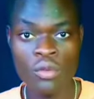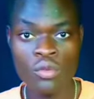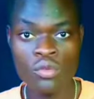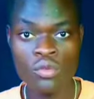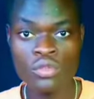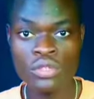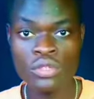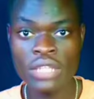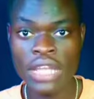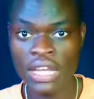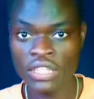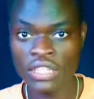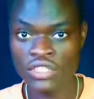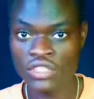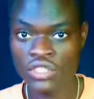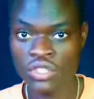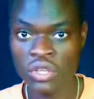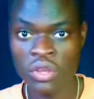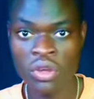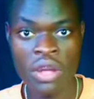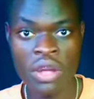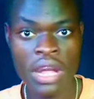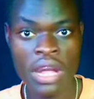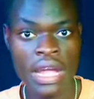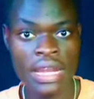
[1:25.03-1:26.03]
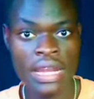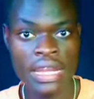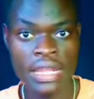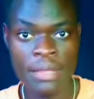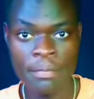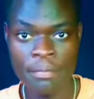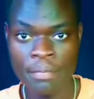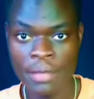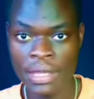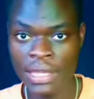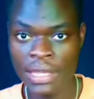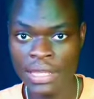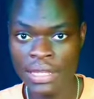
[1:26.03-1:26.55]
sera produite
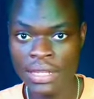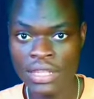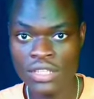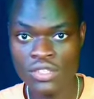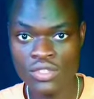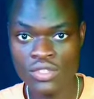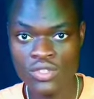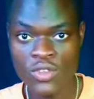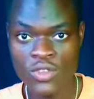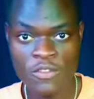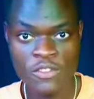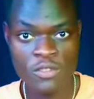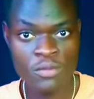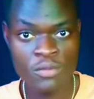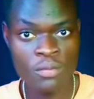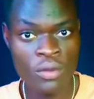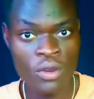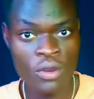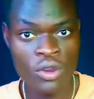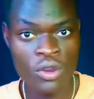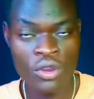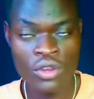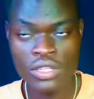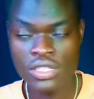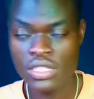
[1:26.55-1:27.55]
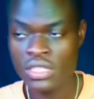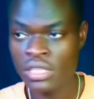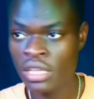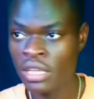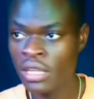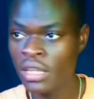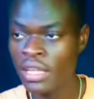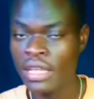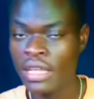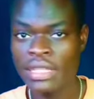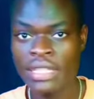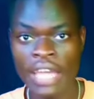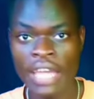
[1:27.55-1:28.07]
soit la lumière
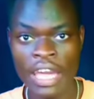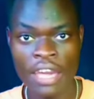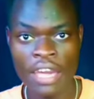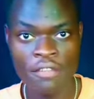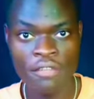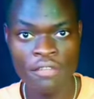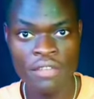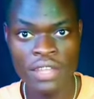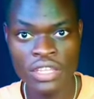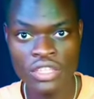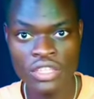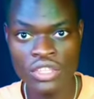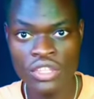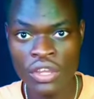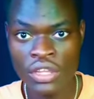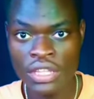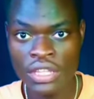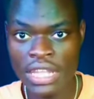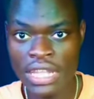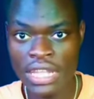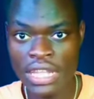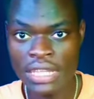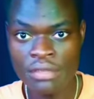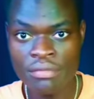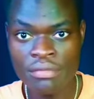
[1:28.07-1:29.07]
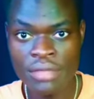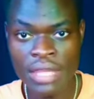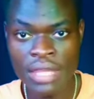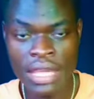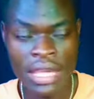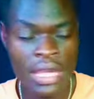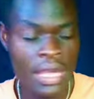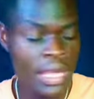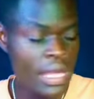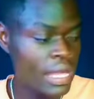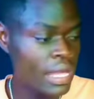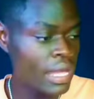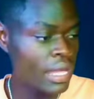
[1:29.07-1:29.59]
de votre source d'éclairage,
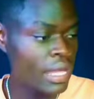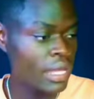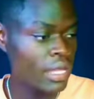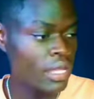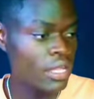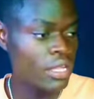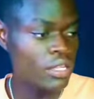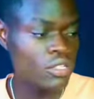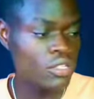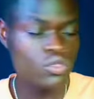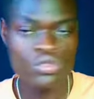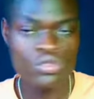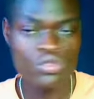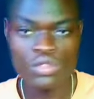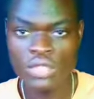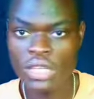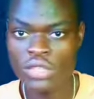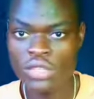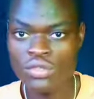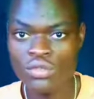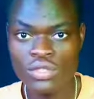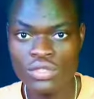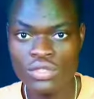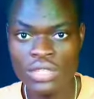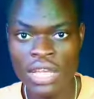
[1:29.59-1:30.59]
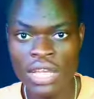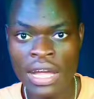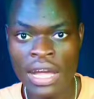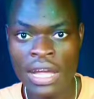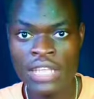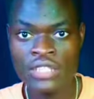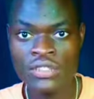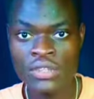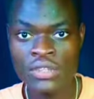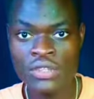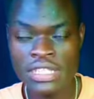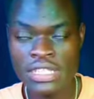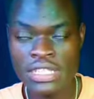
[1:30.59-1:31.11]
entre autres les
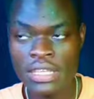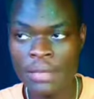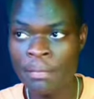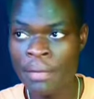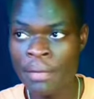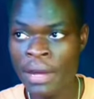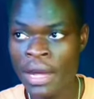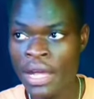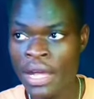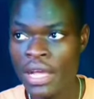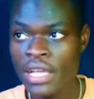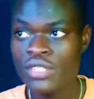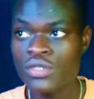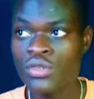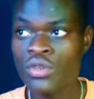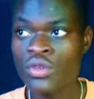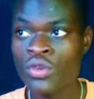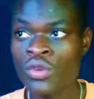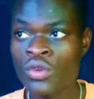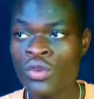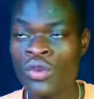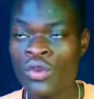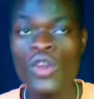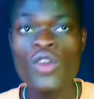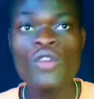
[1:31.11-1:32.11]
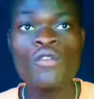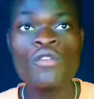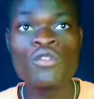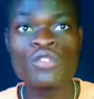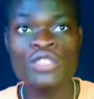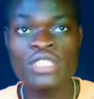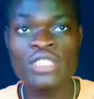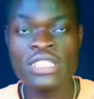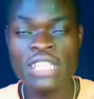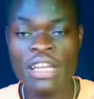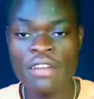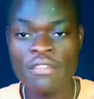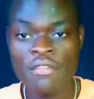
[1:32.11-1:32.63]
ampoules ou projecteurs.
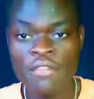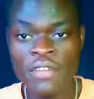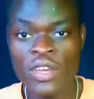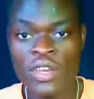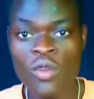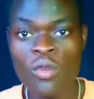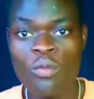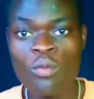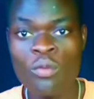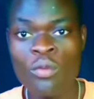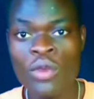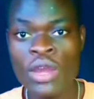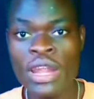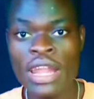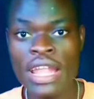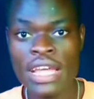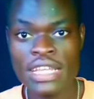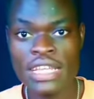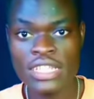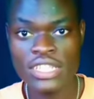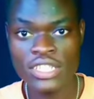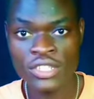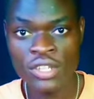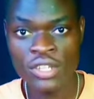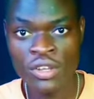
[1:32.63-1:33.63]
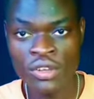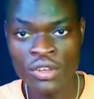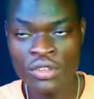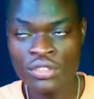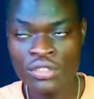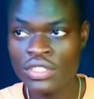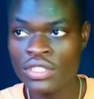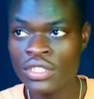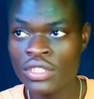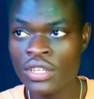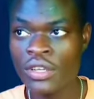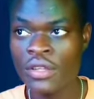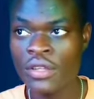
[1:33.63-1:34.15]
Comme vous voyez bien la
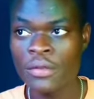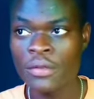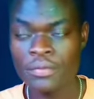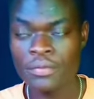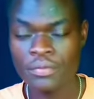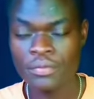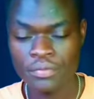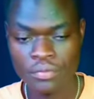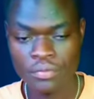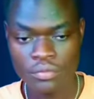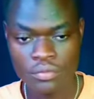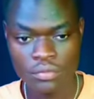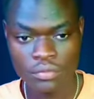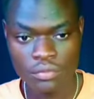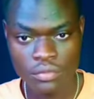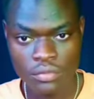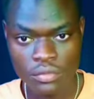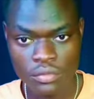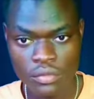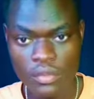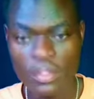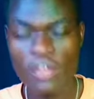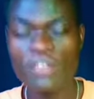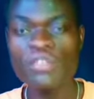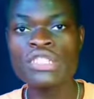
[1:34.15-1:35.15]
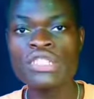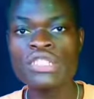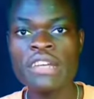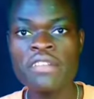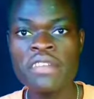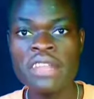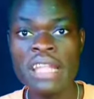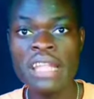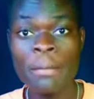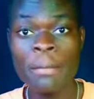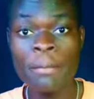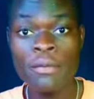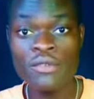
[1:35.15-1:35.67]
vidéo, c'est mon
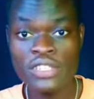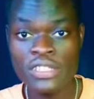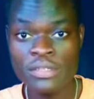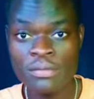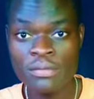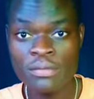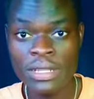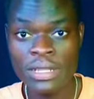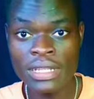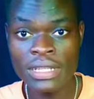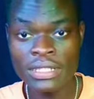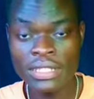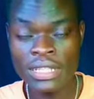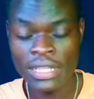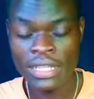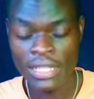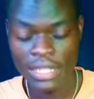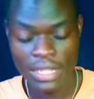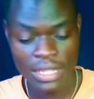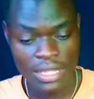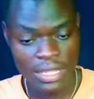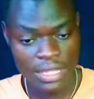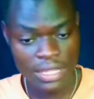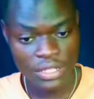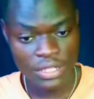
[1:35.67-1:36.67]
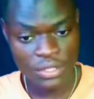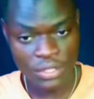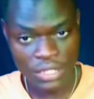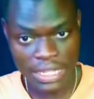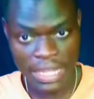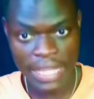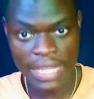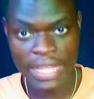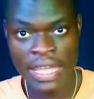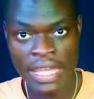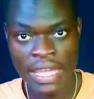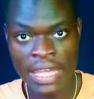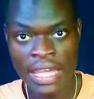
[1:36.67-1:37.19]
propre studio que j'ai créé
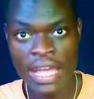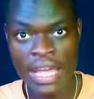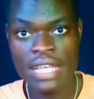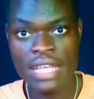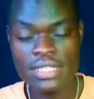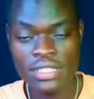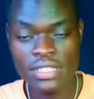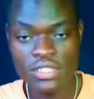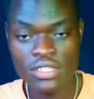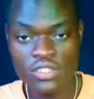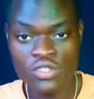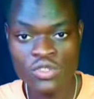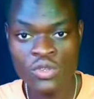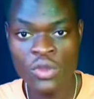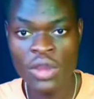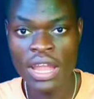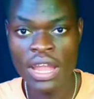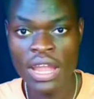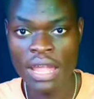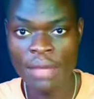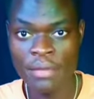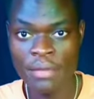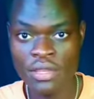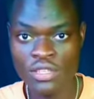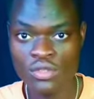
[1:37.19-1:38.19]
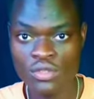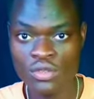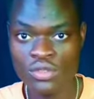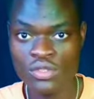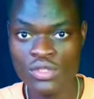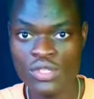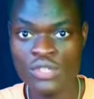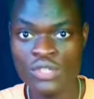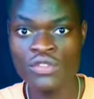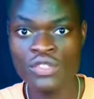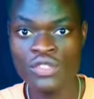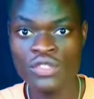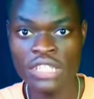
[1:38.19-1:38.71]
dans ma chambre.
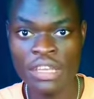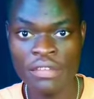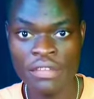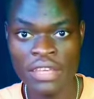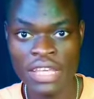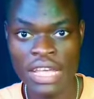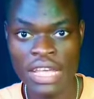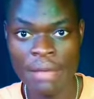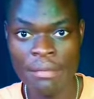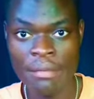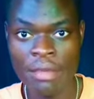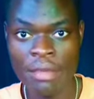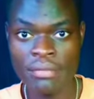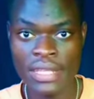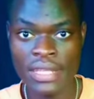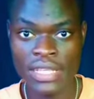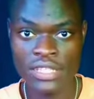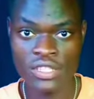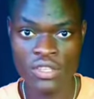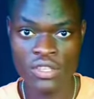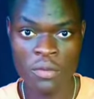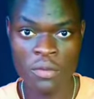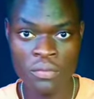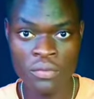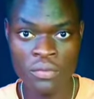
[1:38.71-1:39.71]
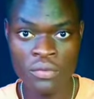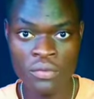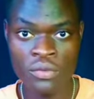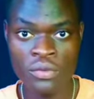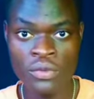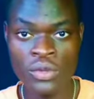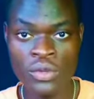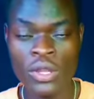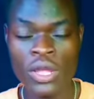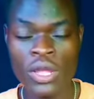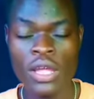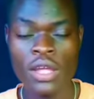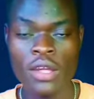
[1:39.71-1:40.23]
Aussi, si vous le voulez
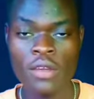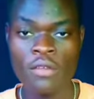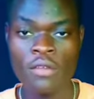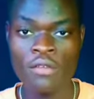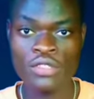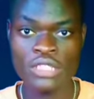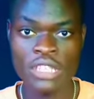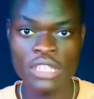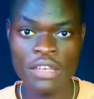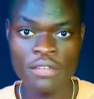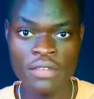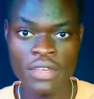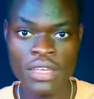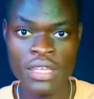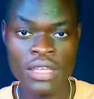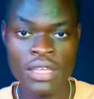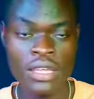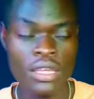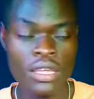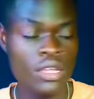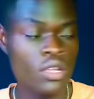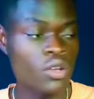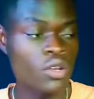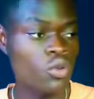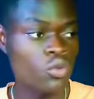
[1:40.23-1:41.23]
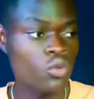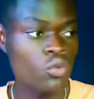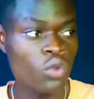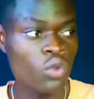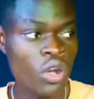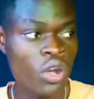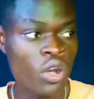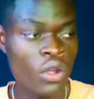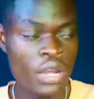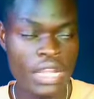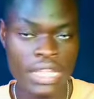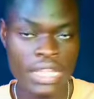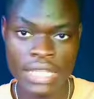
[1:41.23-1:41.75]
aussi, vous n'avez
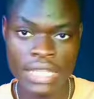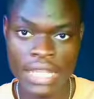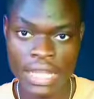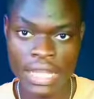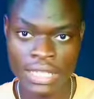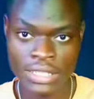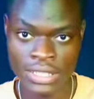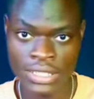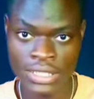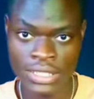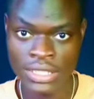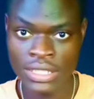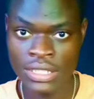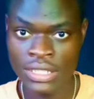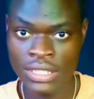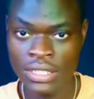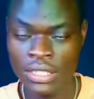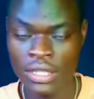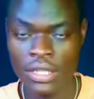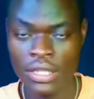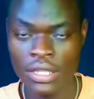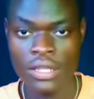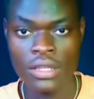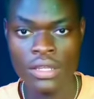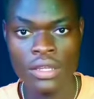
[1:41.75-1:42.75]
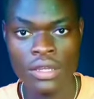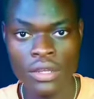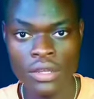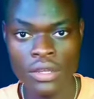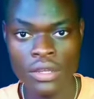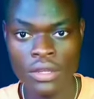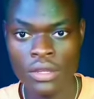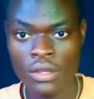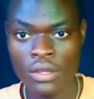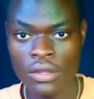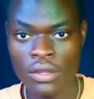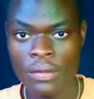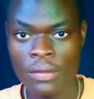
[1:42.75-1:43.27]
qu'à avoir une source de
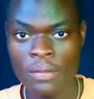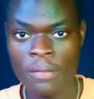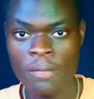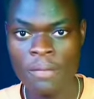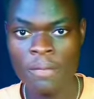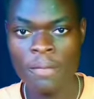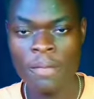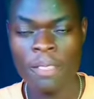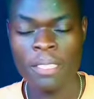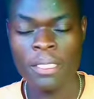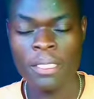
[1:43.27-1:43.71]
lumière, vous